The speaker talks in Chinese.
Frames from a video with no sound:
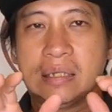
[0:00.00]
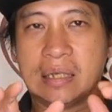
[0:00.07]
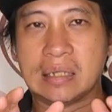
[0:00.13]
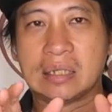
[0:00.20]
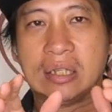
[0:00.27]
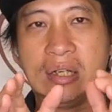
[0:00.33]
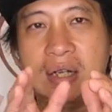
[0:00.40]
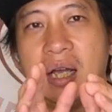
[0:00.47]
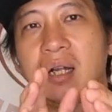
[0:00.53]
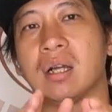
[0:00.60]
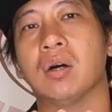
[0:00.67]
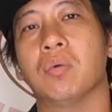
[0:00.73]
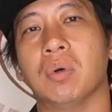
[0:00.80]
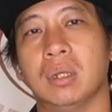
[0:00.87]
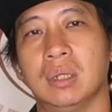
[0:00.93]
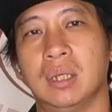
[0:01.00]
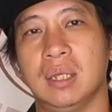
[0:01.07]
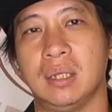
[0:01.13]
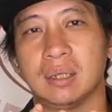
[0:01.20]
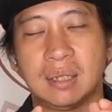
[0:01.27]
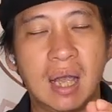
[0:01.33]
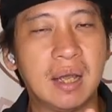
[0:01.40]
让车辆更稳
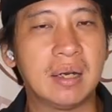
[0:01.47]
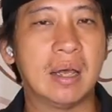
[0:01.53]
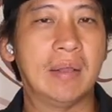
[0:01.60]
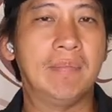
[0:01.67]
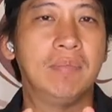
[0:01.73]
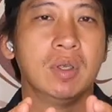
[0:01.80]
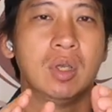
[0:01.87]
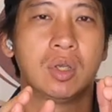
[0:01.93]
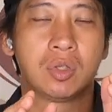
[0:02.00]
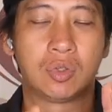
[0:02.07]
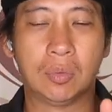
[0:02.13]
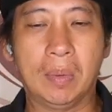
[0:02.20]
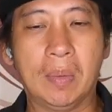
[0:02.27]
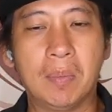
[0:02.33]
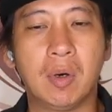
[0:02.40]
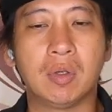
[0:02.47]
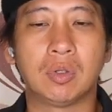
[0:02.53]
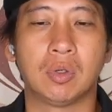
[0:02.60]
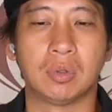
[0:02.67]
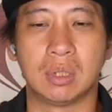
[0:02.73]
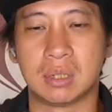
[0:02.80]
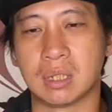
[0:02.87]
定。当然，Super
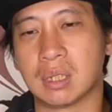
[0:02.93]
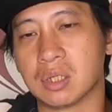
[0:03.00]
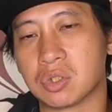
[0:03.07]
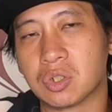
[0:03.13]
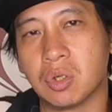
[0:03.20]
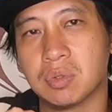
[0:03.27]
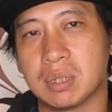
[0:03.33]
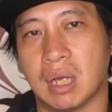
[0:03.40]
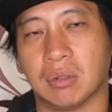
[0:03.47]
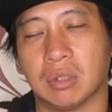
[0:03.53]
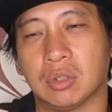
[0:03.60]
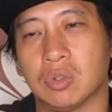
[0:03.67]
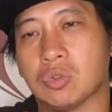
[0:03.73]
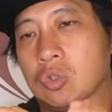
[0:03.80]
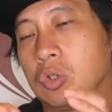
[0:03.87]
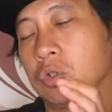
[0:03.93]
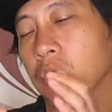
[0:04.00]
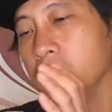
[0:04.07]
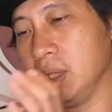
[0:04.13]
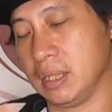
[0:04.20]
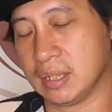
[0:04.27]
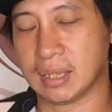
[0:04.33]
Moto 的这个收脚的动作，
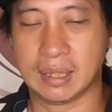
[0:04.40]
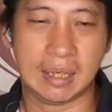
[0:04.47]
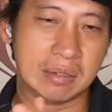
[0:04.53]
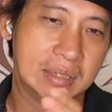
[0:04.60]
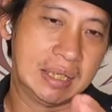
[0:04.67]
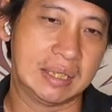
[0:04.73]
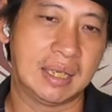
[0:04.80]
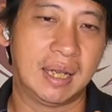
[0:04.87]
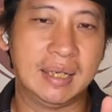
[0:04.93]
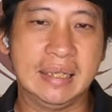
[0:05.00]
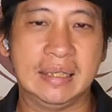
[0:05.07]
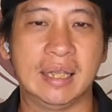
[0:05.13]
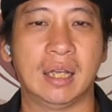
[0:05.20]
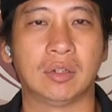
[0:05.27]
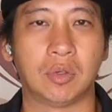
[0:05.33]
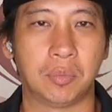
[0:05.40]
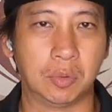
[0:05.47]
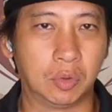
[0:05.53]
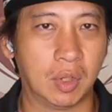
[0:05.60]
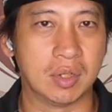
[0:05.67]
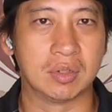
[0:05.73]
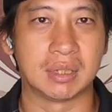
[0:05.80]
从以前到现在，历代都
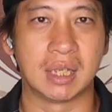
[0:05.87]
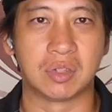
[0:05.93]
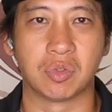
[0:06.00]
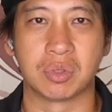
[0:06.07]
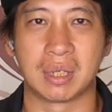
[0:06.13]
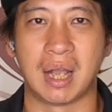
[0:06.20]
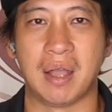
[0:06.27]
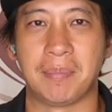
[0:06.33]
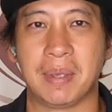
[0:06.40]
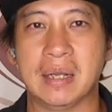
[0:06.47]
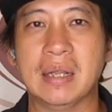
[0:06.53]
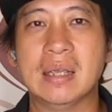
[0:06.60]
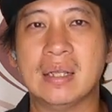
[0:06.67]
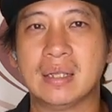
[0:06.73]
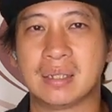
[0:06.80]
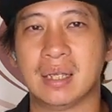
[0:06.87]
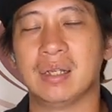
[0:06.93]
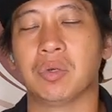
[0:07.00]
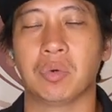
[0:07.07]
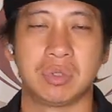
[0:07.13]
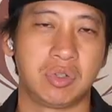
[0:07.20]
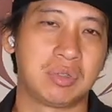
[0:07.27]
不断的在做改变。这
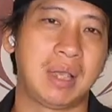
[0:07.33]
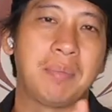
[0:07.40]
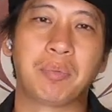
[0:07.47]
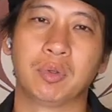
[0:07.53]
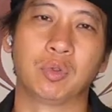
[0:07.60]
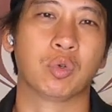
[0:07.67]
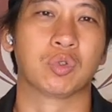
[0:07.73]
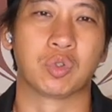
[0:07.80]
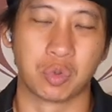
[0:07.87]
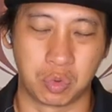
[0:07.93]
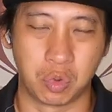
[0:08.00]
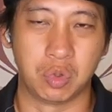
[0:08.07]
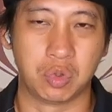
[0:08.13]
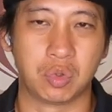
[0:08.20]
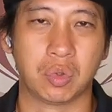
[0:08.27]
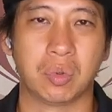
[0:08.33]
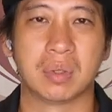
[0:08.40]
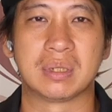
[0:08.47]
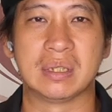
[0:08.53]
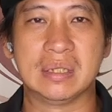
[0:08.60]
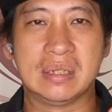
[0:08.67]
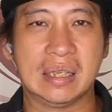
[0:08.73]
里我就再不多做赘述，
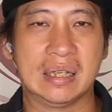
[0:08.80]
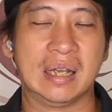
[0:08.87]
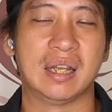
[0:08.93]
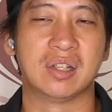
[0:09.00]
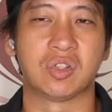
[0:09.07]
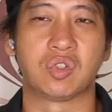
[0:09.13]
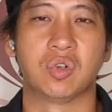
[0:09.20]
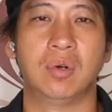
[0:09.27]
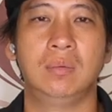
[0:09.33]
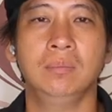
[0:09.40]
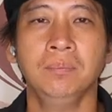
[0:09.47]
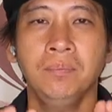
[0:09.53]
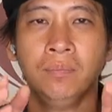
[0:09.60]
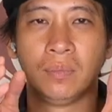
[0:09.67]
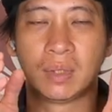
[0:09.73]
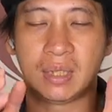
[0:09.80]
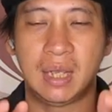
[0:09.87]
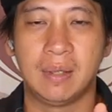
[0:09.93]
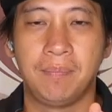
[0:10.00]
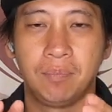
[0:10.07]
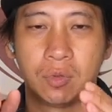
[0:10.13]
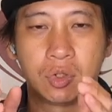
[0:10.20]
我只是简单的说，
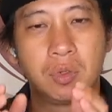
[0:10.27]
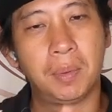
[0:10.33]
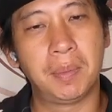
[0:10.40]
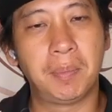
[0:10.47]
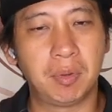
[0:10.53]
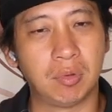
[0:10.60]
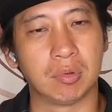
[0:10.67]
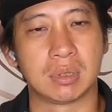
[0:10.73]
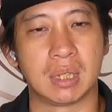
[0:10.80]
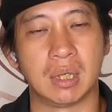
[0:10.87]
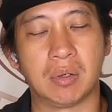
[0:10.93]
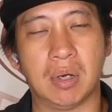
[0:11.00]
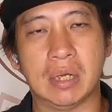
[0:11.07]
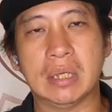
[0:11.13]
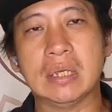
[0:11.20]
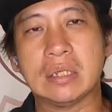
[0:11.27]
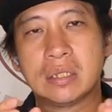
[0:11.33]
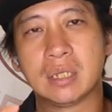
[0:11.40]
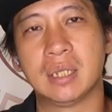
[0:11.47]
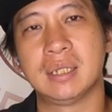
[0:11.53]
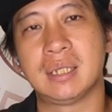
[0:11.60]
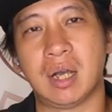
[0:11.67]
在 Super Moto 这一块，
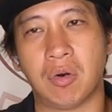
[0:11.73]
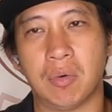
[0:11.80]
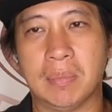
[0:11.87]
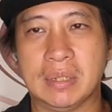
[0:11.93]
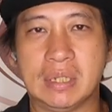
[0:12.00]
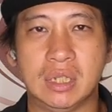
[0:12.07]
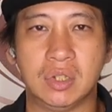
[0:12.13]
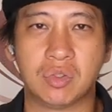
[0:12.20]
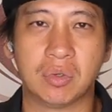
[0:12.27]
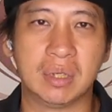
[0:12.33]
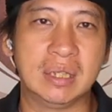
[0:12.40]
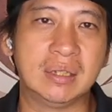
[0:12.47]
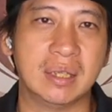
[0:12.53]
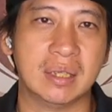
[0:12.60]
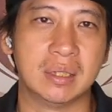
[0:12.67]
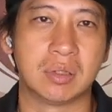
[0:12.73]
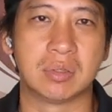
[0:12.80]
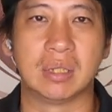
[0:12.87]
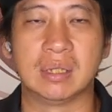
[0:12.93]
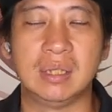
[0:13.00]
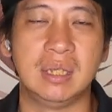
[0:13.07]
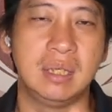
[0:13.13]
伸脚我们其中一点就
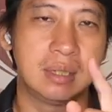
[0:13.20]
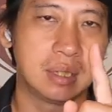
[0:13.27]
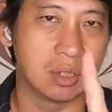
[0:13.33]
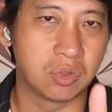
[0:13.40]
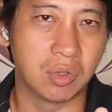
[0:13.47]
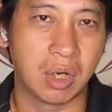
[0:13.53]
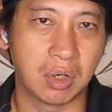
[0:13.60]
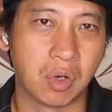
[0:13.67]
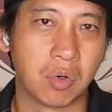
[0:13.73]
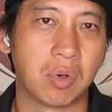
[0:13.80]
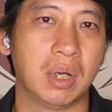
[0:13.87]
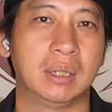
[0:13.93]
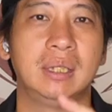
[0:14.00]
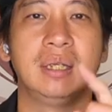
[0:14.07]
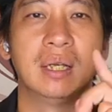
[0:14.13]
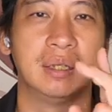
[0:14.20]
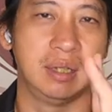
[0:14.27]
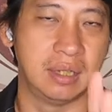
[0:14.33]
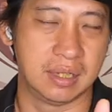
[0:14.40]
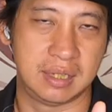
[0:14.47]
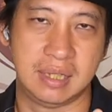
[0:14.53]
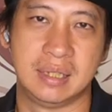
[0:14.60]
是第一车速要够快，第二
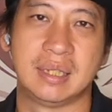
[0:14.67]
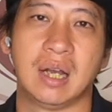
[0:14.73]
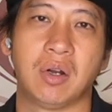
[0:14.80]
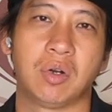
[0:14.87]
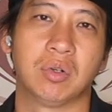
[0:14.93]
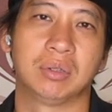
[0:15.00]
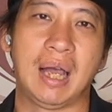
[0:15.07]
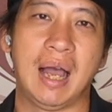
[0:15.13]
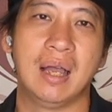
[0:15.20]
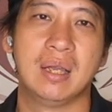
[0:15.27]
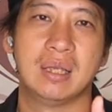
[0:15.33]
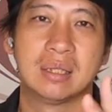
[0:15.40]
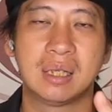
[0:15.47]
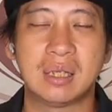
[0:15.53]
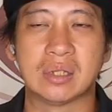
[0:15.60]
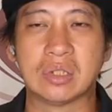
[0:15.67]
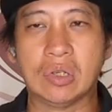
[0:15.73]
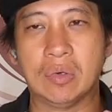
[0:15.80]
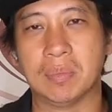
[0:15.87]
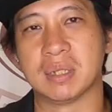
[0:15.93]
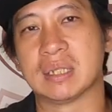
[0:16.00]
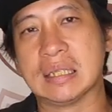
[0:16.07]
你的倾角够大，这个时
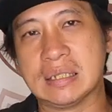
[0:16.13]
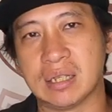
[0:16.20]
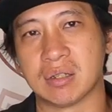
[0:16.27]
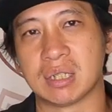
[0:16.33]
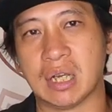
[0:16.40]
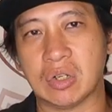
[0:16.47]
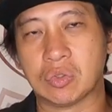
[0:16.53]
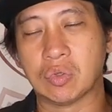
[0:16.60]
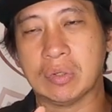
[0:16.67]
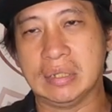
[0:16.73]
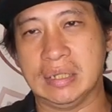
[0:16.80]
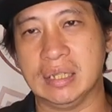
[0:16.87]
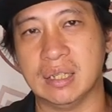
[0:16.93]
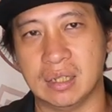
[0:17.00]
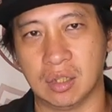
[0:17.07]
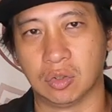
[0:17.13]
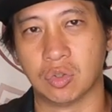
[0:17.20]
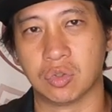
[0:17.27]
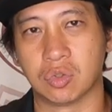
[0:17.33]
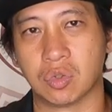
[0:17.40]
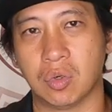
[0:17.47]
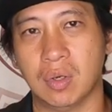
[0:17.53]
候我们伸脚才有做意义的
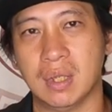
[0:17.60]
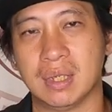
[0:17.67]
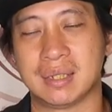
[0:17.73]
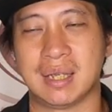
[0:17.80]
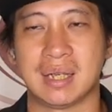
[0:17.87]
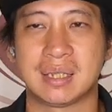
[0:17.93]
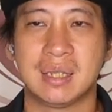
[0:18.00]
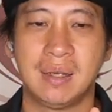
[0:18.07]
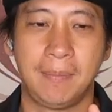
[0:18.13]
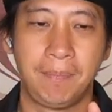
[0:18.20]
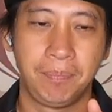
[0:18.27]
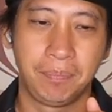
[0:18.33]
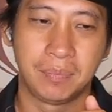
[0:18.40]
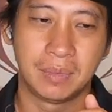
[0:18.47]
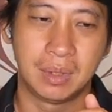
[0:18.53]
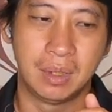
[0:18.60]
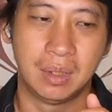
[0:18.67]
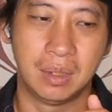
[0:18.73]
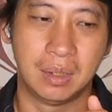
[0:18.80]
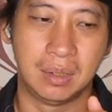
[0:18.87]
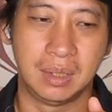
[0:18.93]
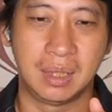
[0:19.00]
动作。假设，
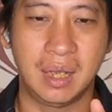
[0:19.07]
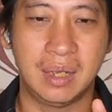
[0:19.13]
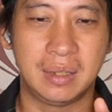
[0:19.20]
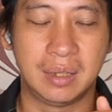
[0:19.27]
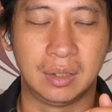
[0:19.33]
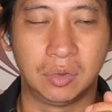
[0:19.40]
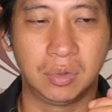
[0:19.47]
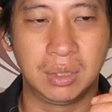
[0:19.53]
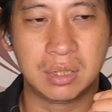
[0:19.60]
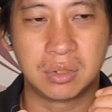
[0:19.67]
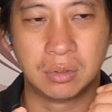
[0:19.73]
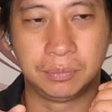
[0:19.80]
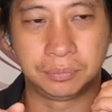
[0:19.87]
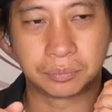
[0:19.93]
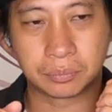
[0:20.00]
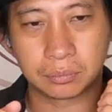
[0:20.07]
呃，你看很多那种。